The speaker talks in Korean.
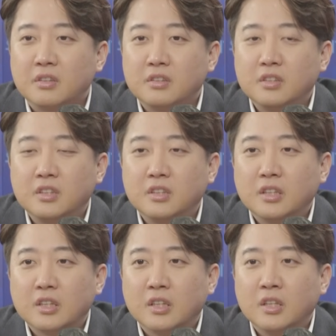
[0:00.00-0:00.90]
흔히
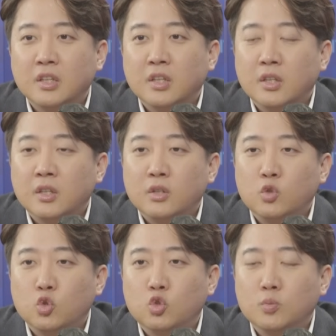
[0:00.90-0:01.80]
그냥
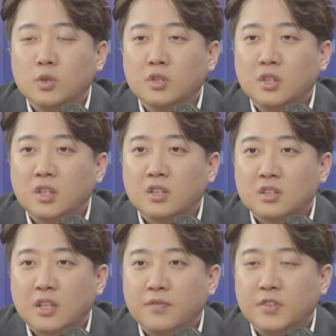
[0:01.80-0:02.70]
유튜버들이나
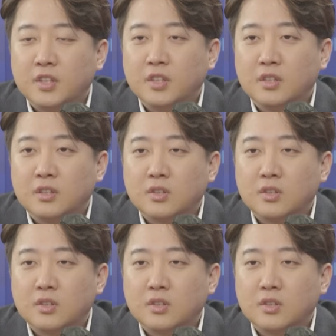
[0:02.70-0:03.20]
이런 사람들이